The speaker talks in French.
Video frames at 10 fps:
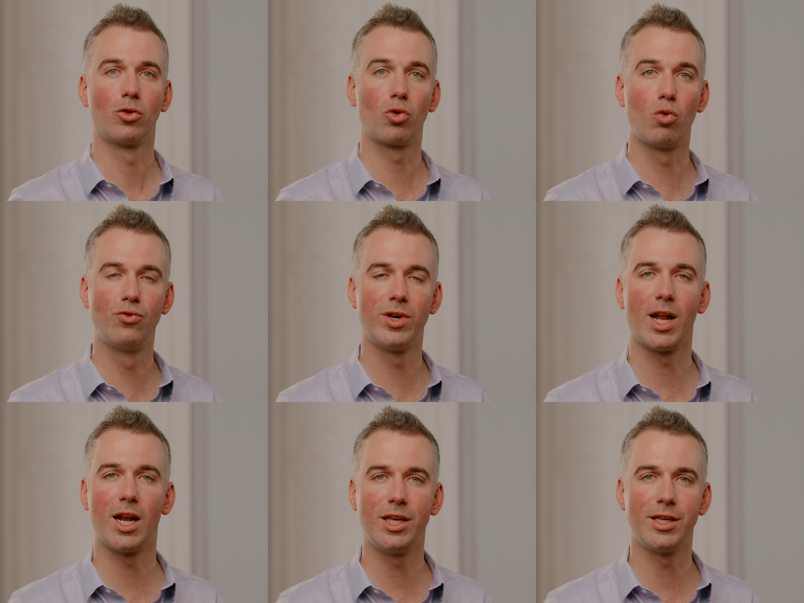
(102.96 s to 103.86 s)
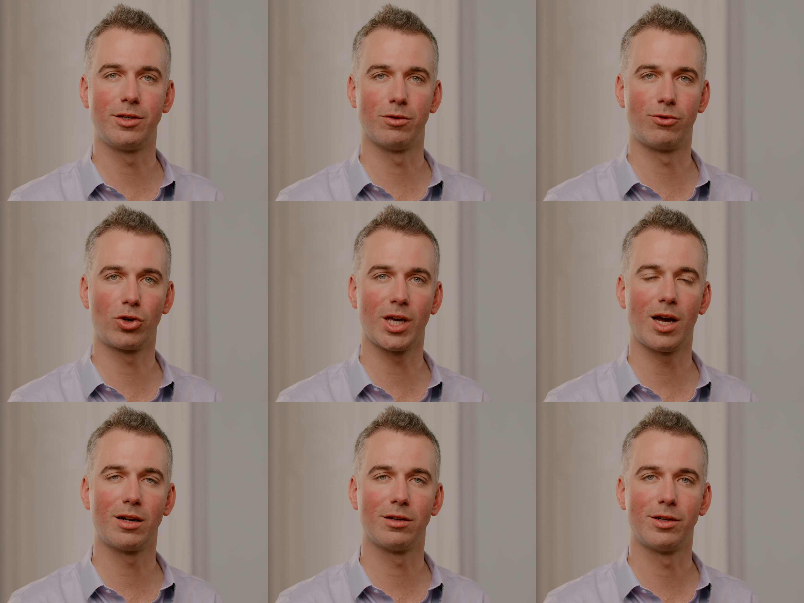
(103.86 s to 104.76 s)
trouver la ligne
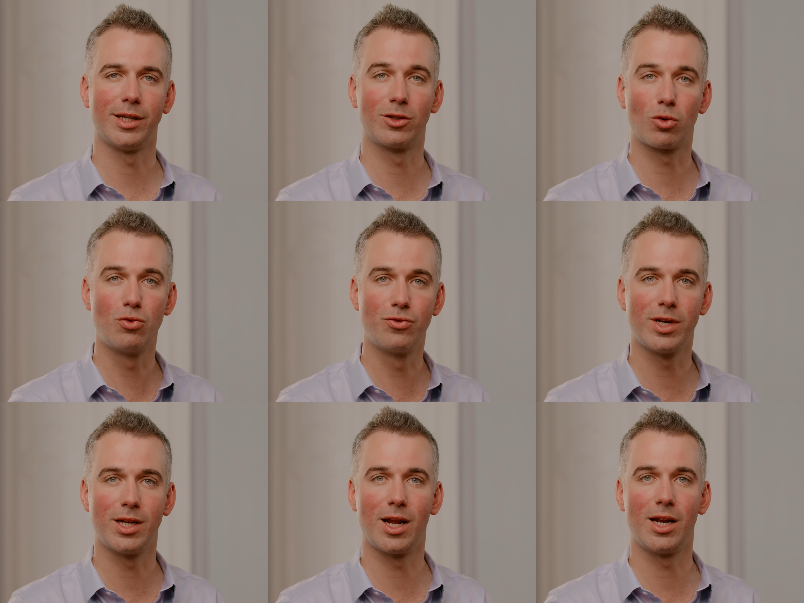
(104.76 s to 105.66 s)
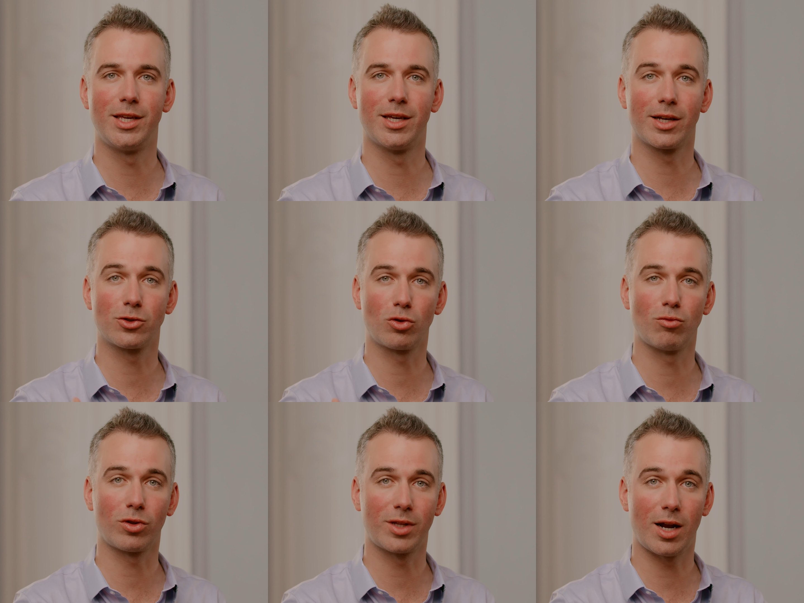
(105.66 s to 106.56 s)
vocale et trouver la ligne
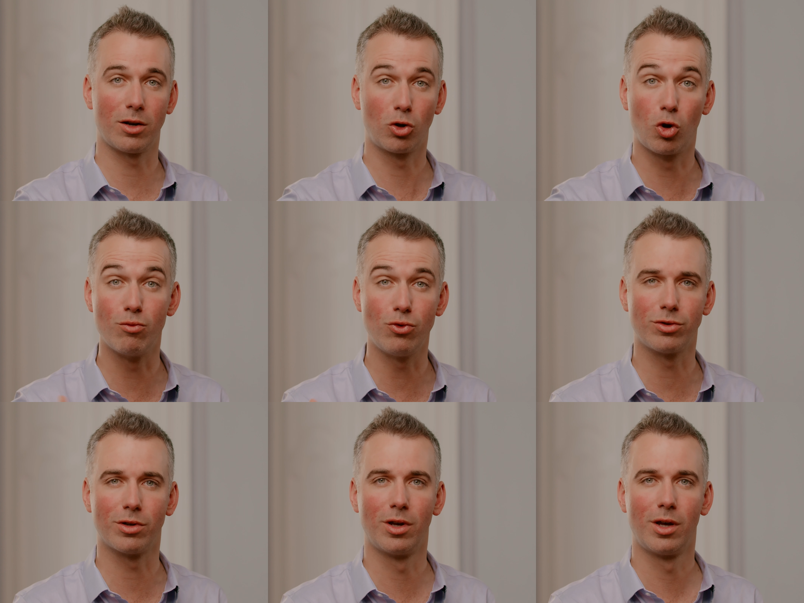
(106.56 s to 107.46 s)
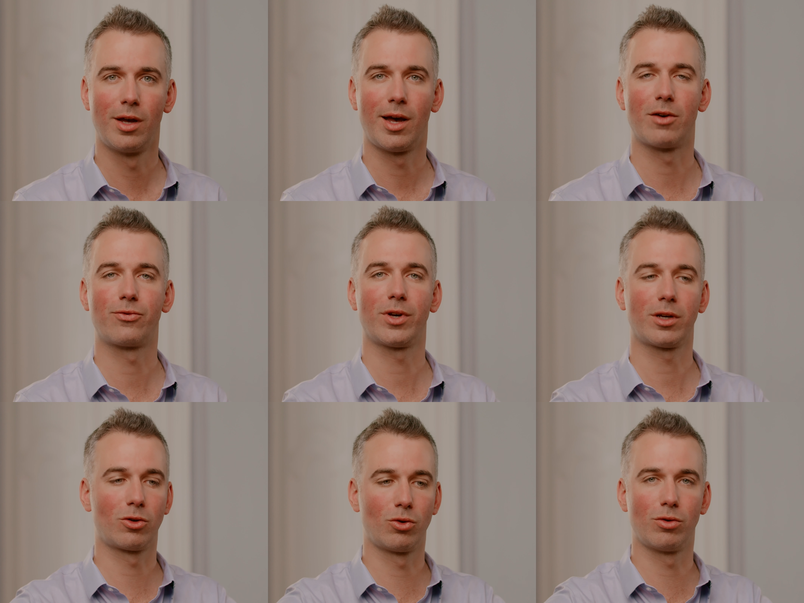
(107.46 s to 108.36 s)
instrumentale commune
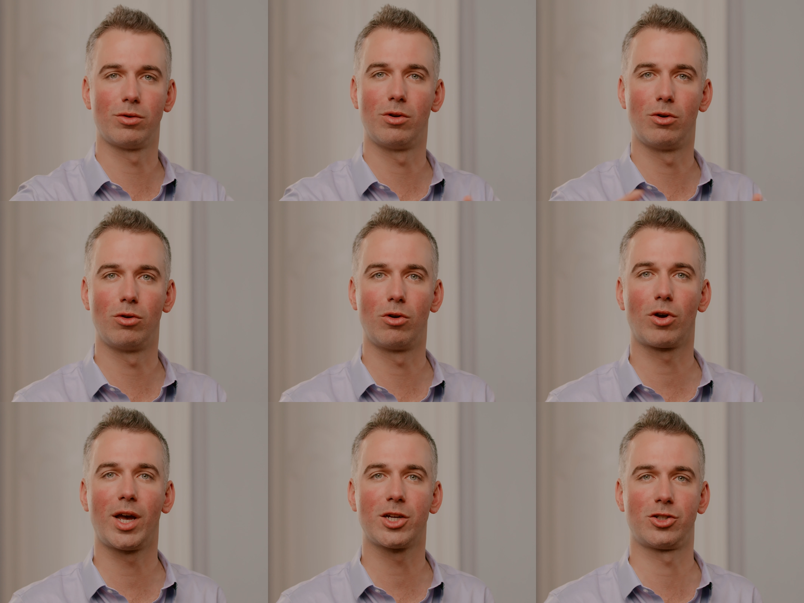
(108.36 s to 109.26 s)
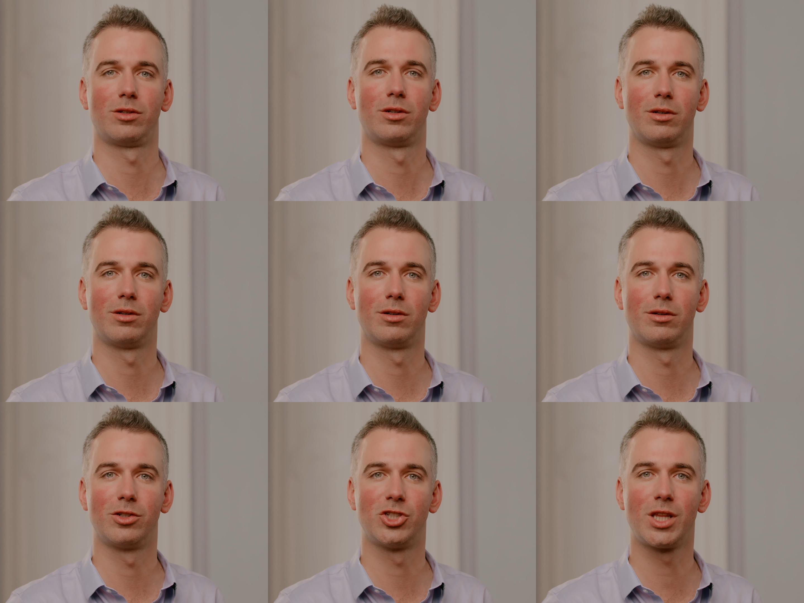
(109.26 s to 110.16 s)
afin que le langage
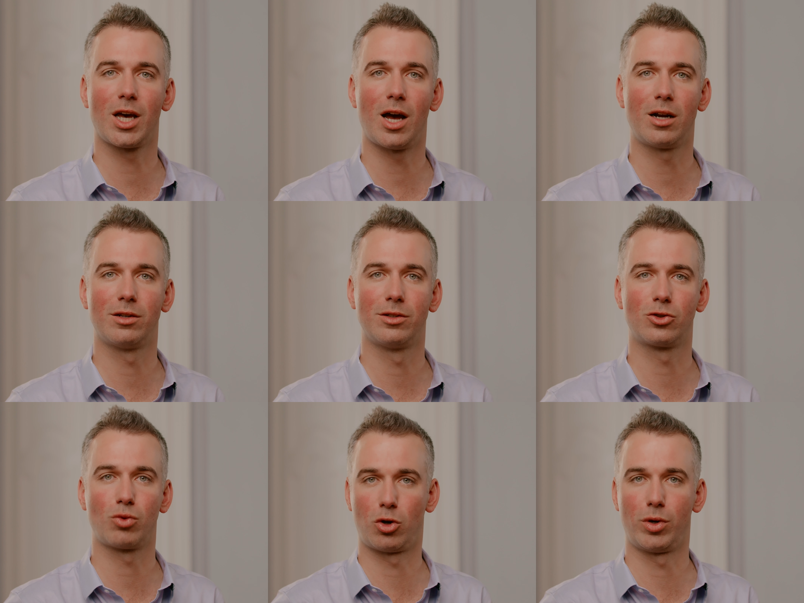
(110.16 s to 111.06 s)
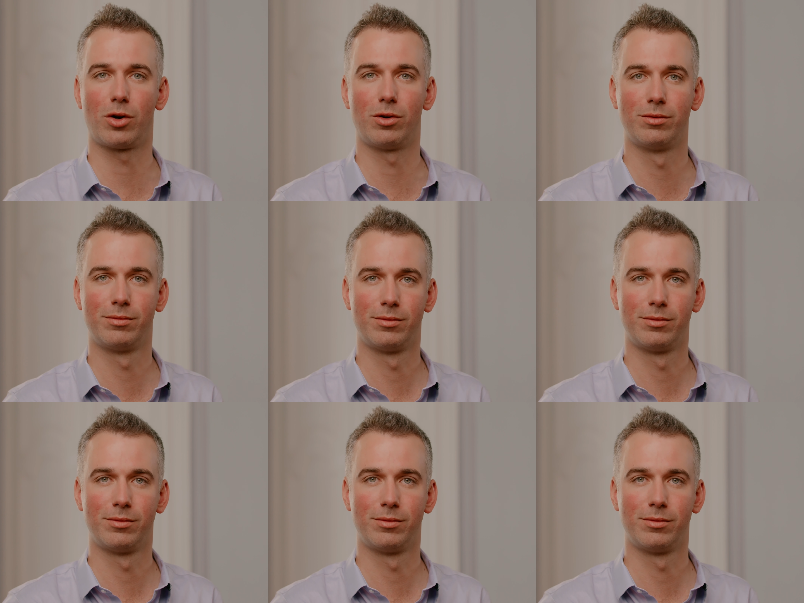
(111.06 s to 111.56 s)
général soit cohérent.